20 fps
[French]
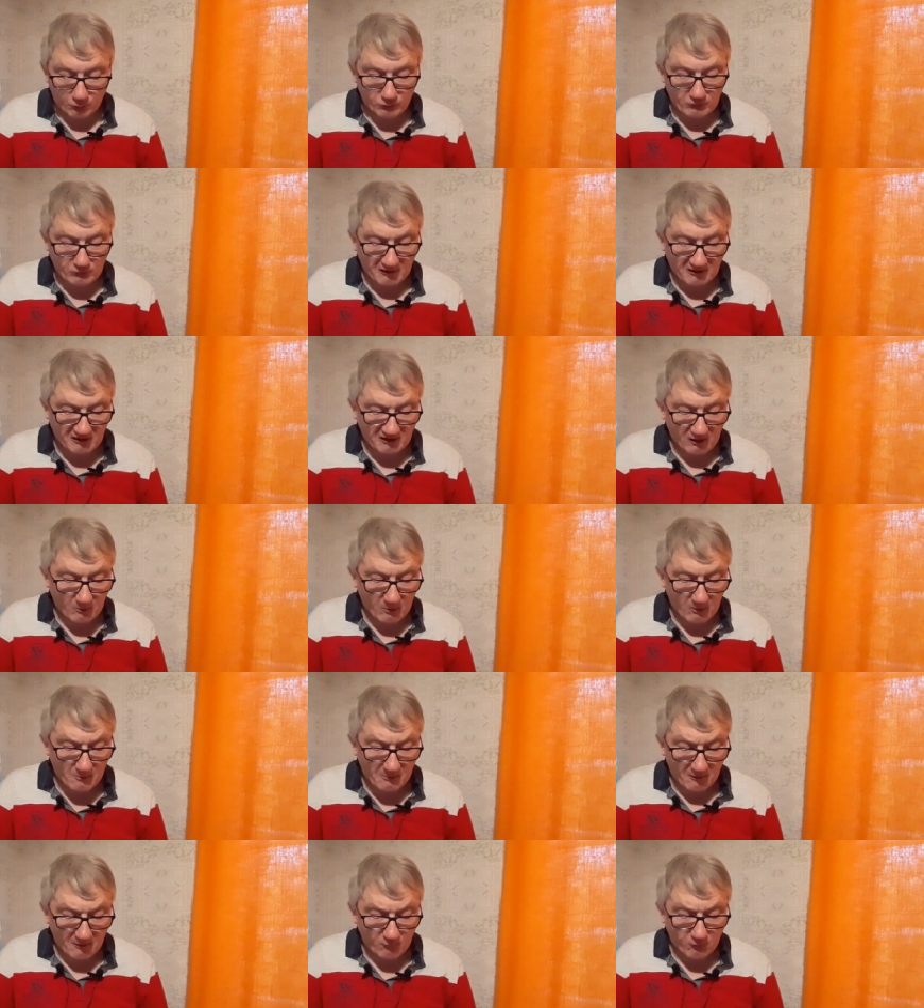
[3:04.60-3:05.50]
pour une très très
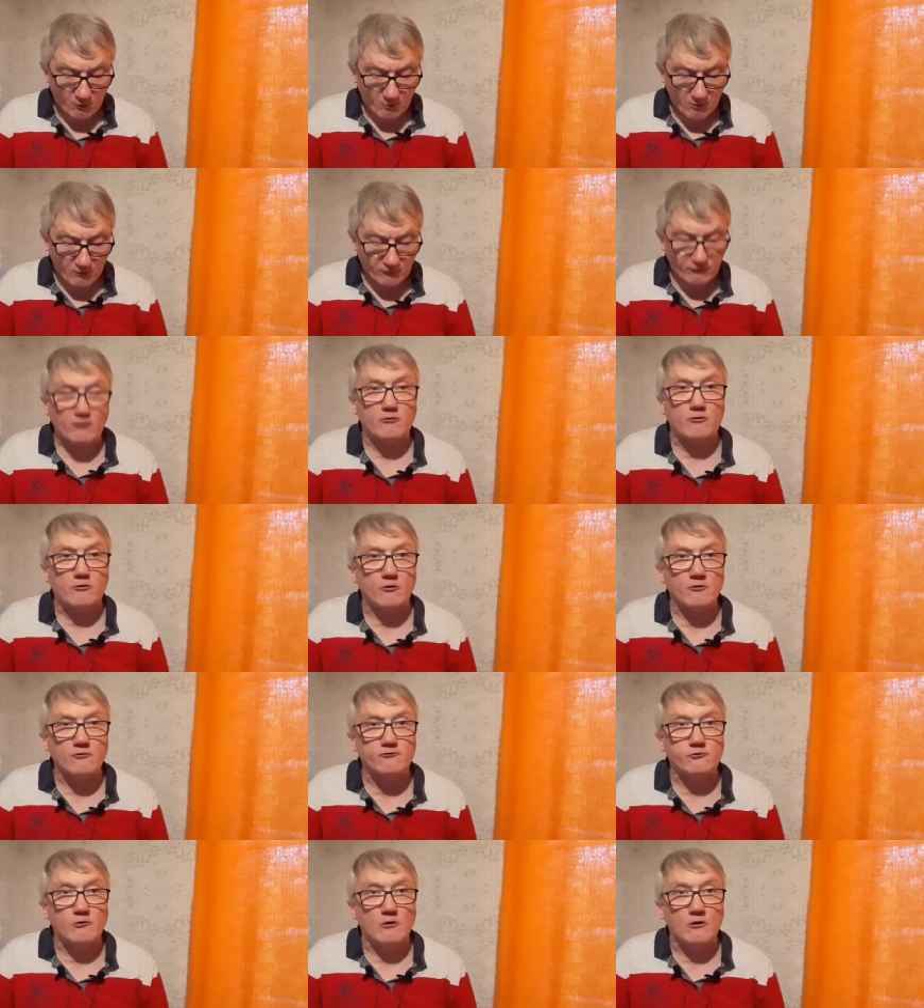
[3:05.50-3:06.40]
belle performance
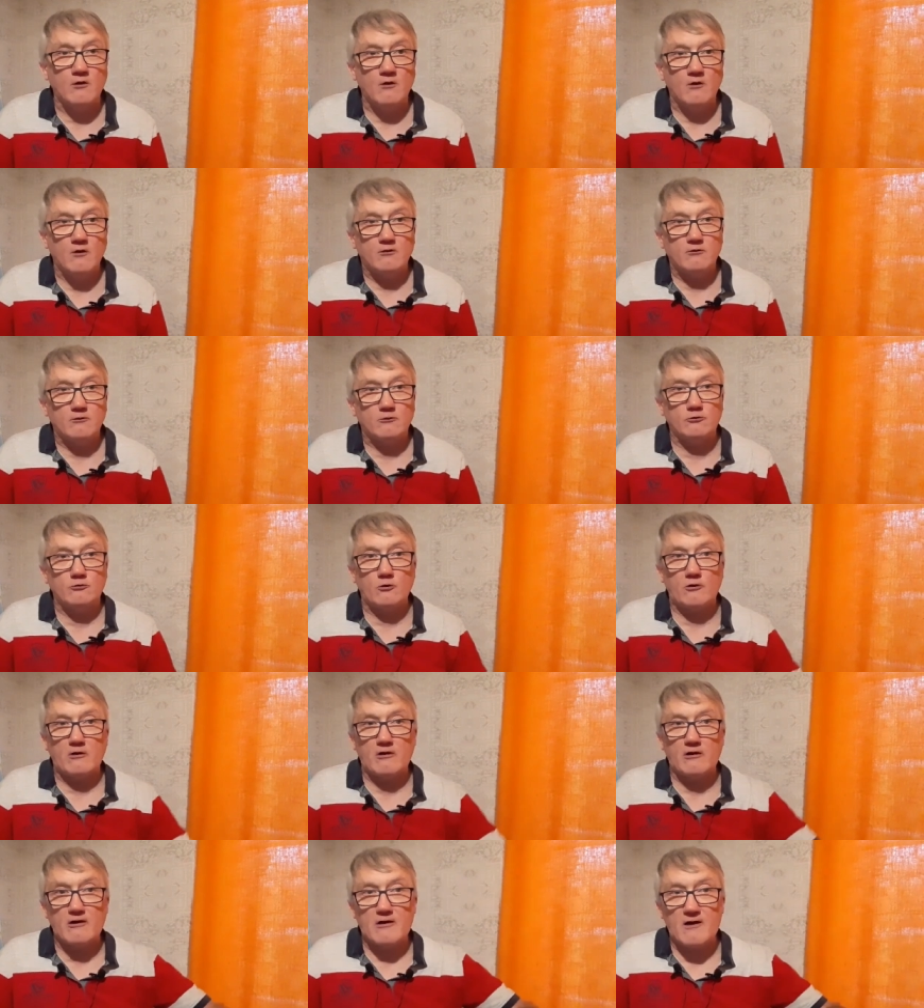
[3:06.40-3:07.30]
encore une fois.
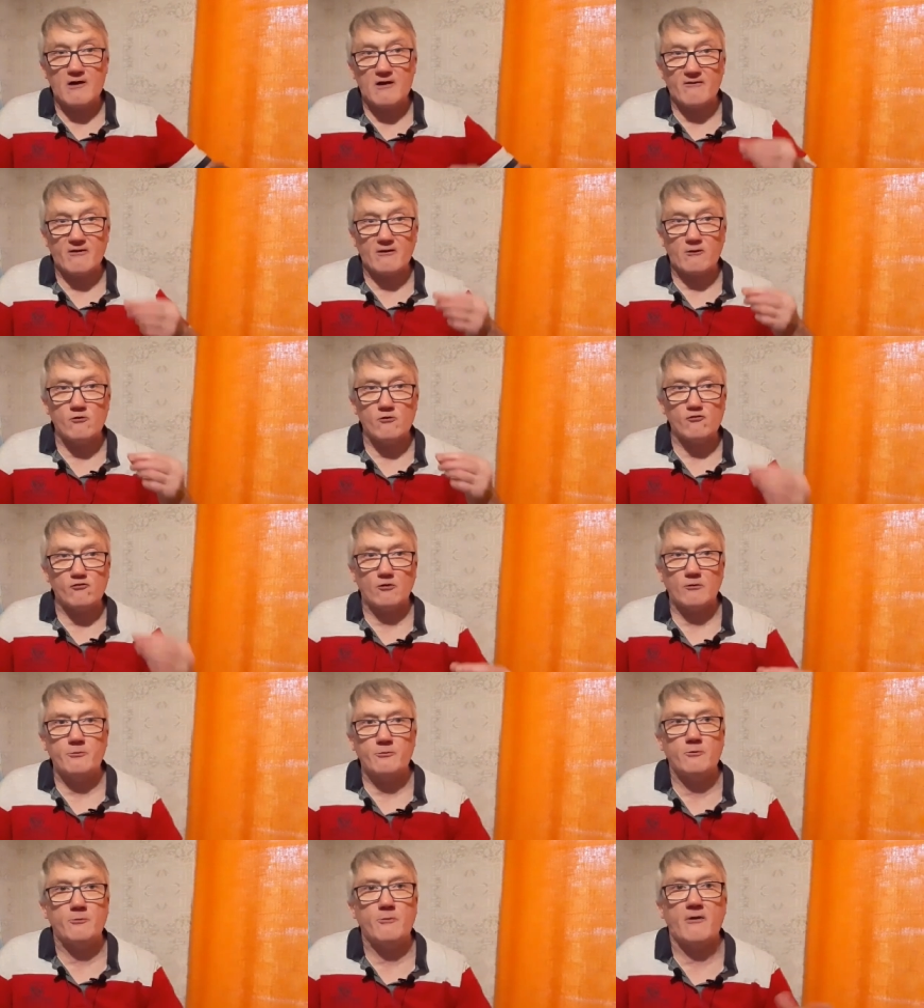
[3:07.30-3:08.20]
Donc là, avec lui,
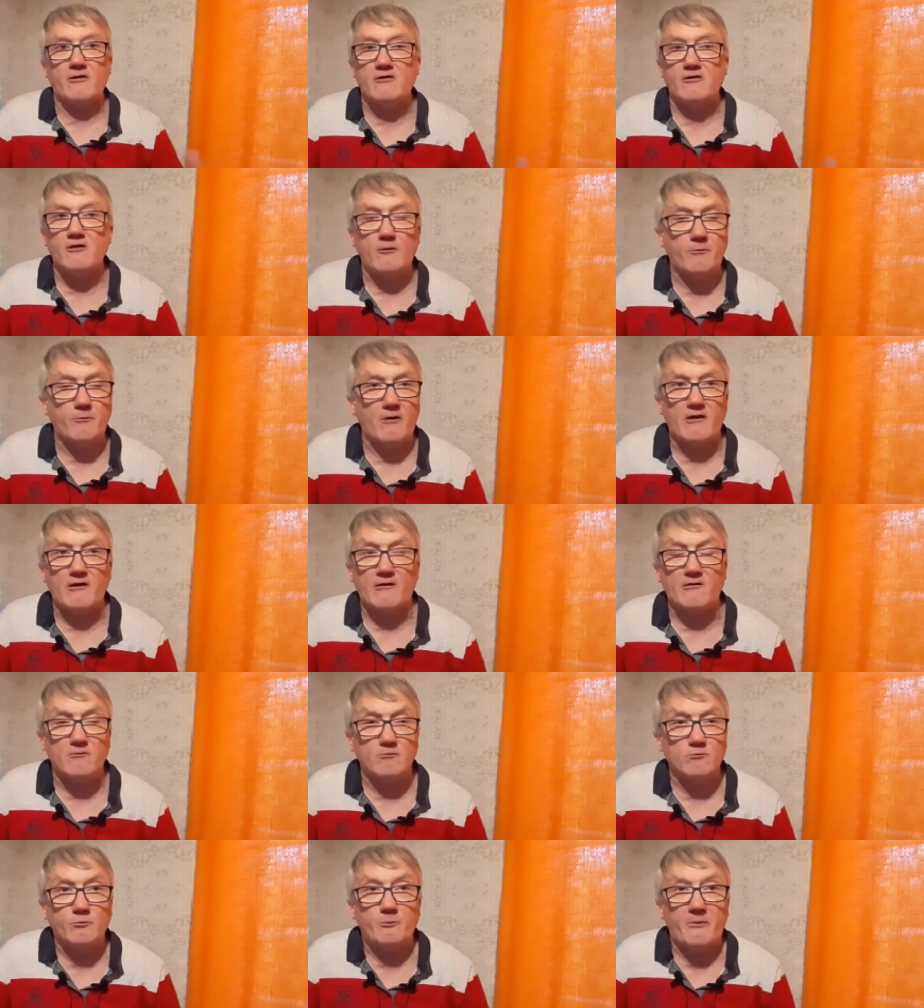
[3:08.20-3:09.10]
j'aurais pu partir par,
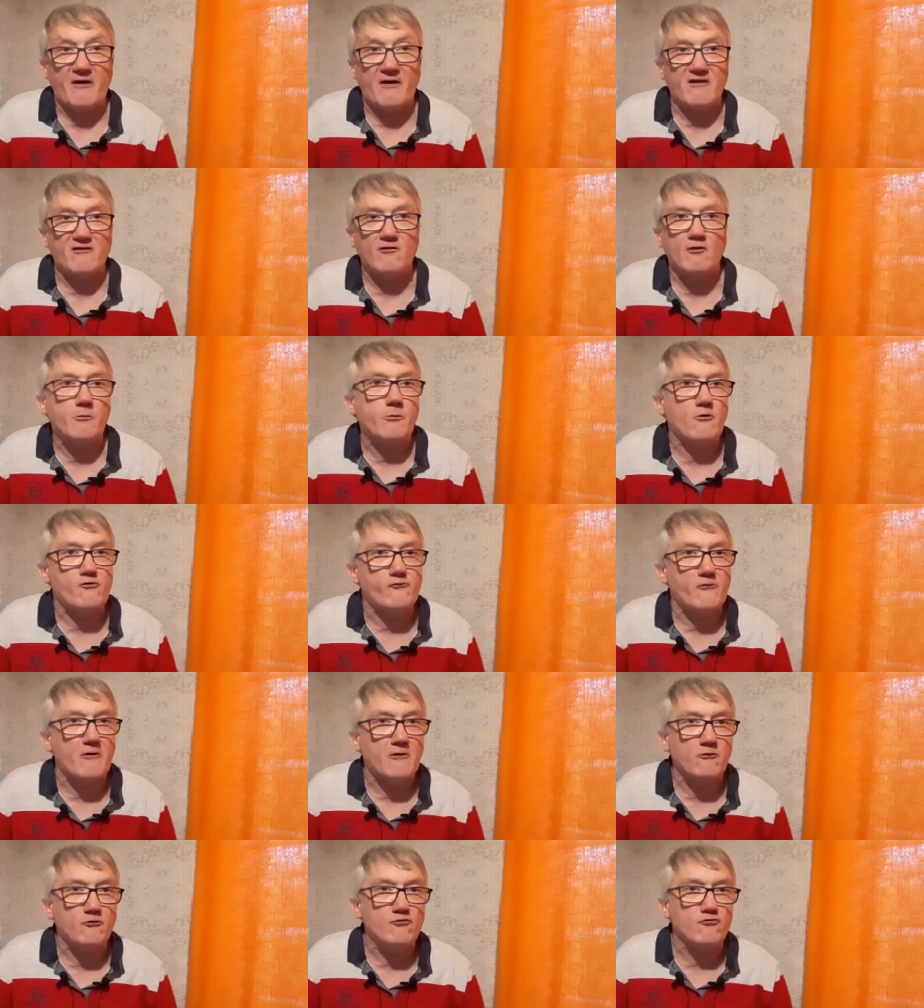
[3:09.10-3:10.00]
exemple en
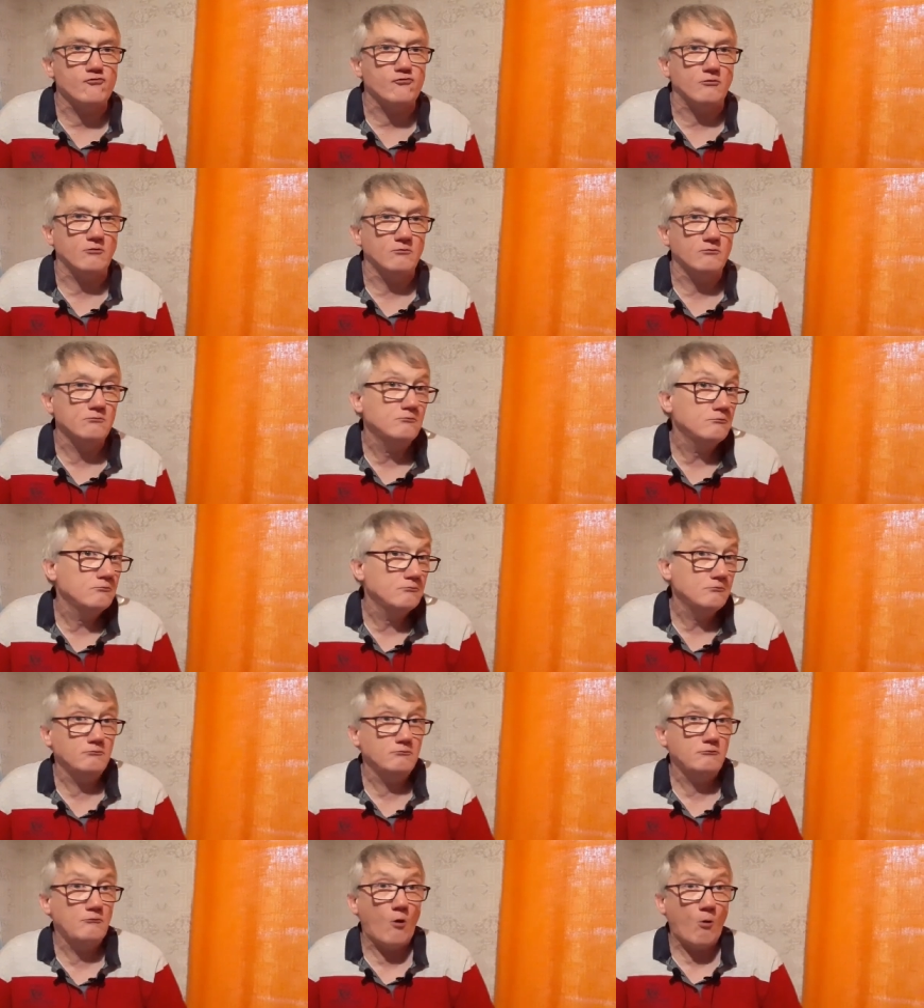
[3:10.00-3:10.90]
fin du jour.
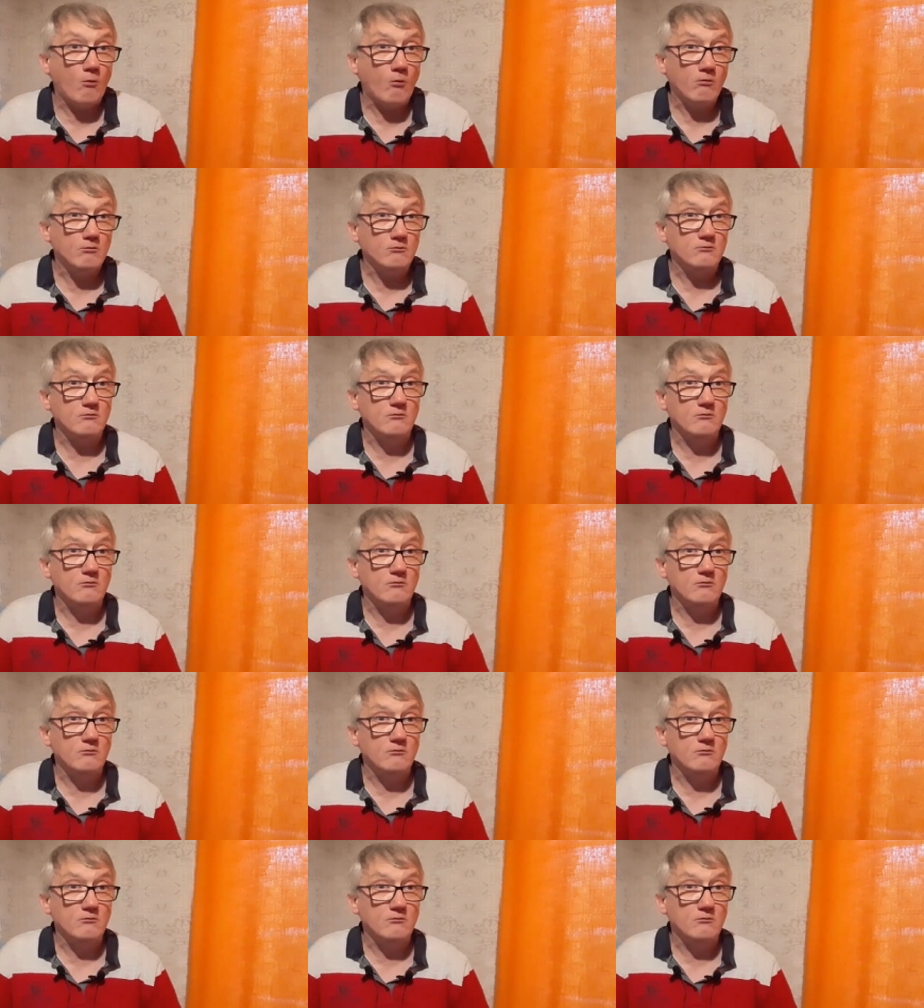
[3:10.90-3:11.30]
Non.